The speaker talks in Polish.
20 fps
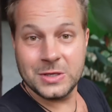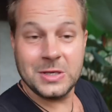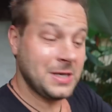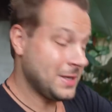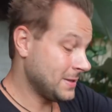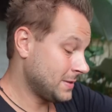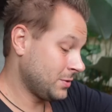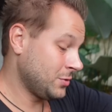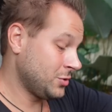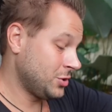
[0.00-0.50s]

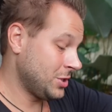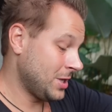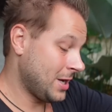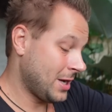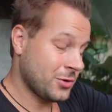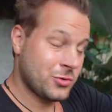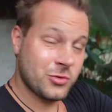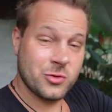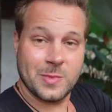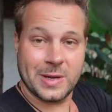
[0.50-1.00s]
Jest
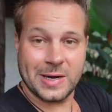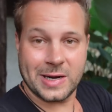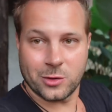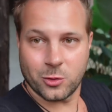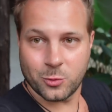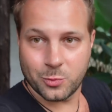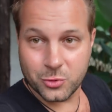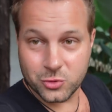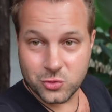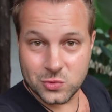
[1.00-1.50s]
godzina 7
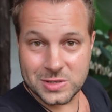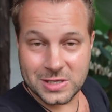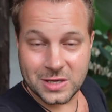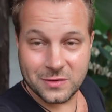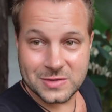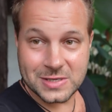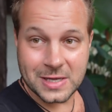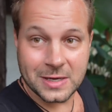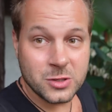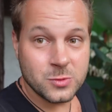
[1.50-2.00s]
rano, po 6
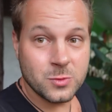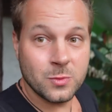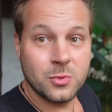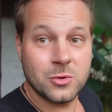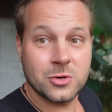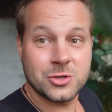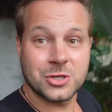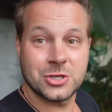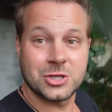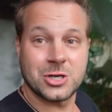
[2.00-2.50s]
wstaliśmy,
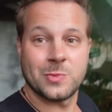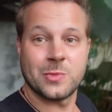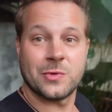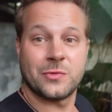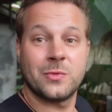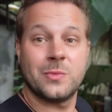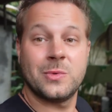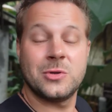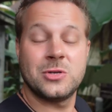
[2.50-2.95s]
było jeszcze ciemno, w tym